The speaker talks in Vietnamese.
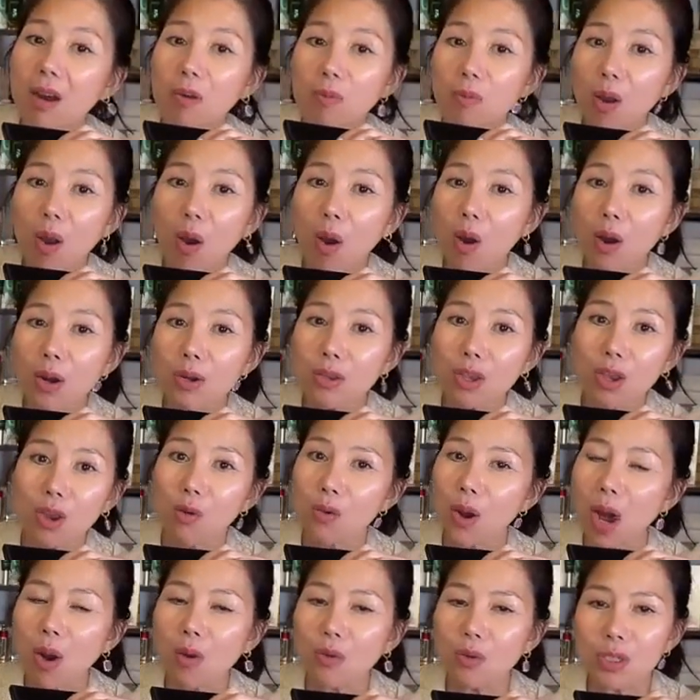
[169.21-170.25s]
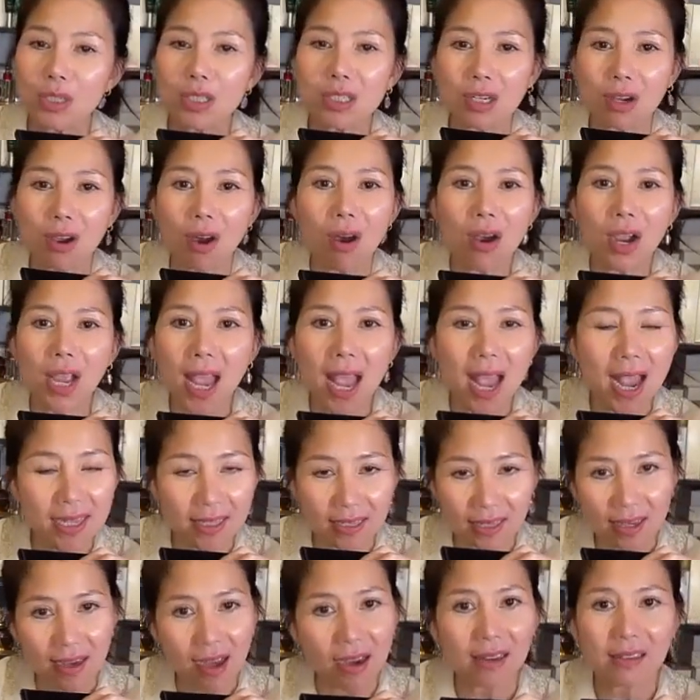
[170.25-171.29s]
nó không có nhiều đâu nó chỉ có cái
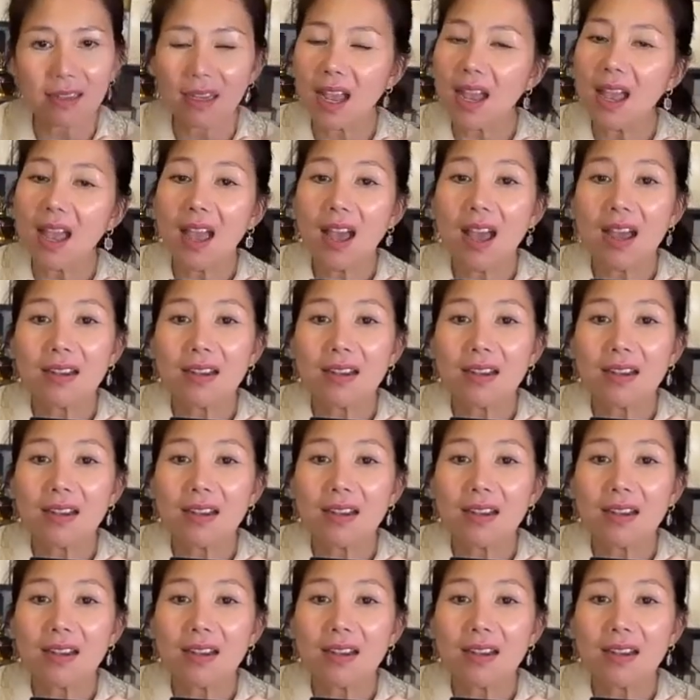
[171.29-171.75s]
hết cái đợt